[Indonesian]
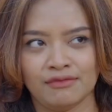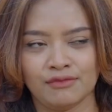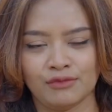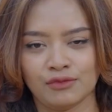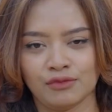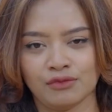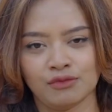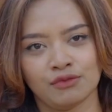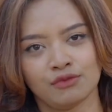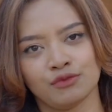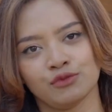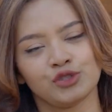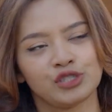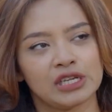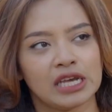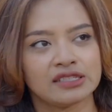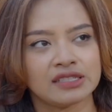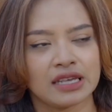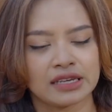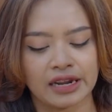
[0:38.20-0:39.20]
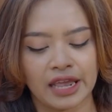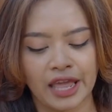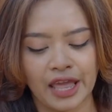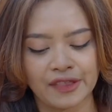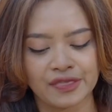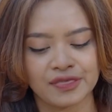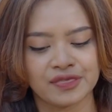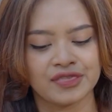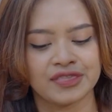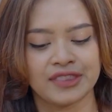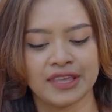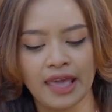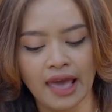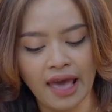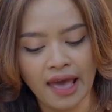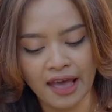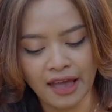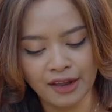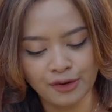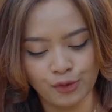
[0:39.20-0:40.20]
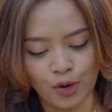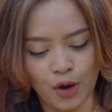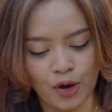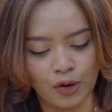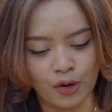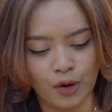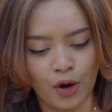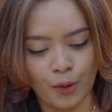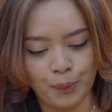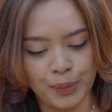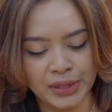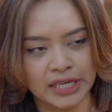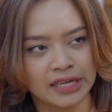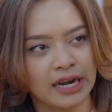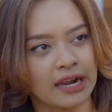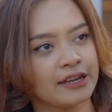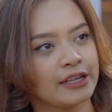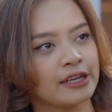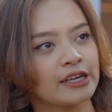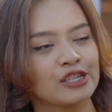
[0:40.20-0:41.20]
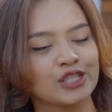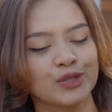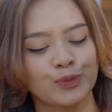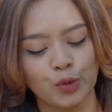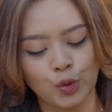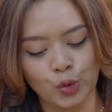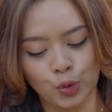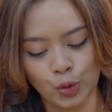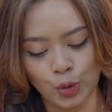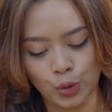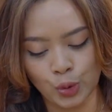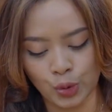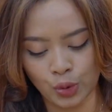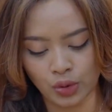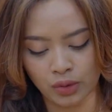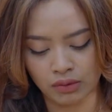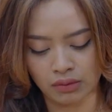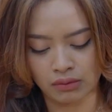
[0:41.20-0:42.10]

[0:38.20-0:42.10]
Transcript: hmm, dasar Etian, wong kok pikirannya ngeres melulu.